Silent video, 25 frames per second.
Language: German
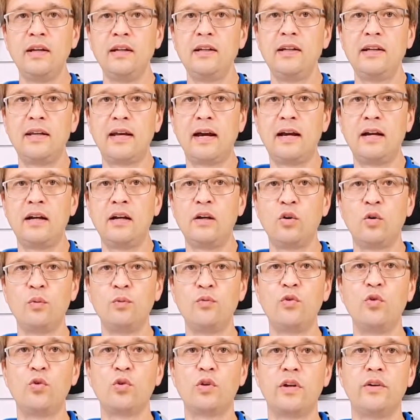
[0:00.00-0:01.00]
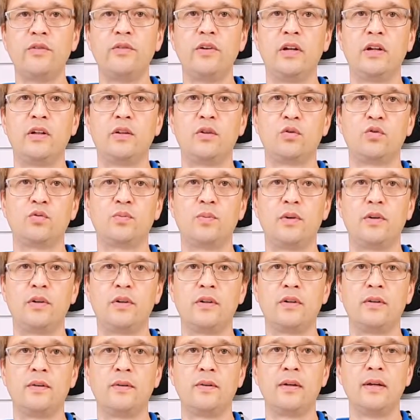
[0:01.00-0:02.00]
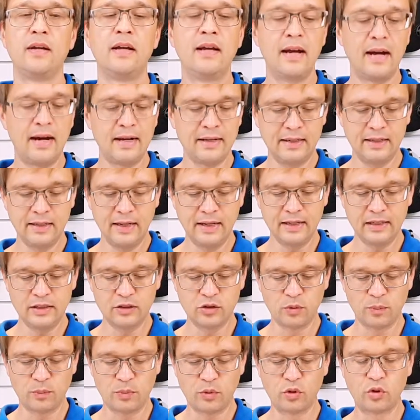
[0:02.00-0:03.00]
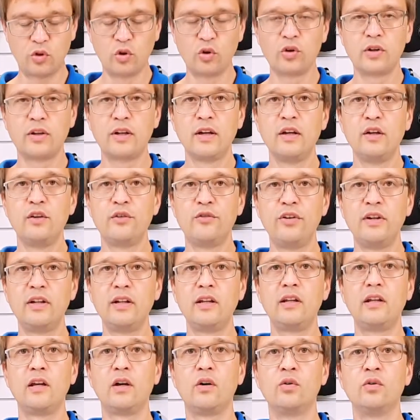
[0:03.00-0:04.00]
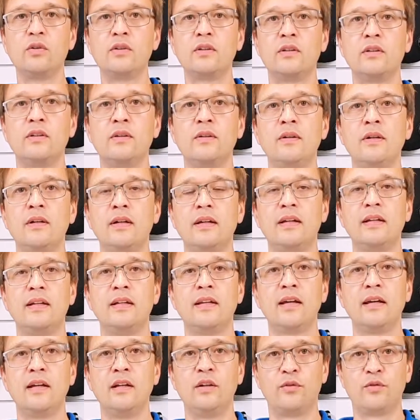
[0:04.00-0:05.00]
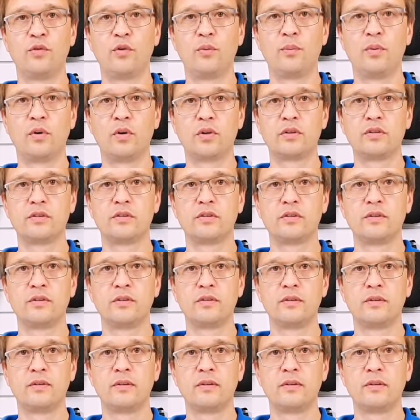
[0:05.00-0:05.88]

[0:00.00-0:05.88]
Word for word: ideal, um Fluggewicht zu sparen. Einen Link zum Produkt findet ihr unten in der Infobox.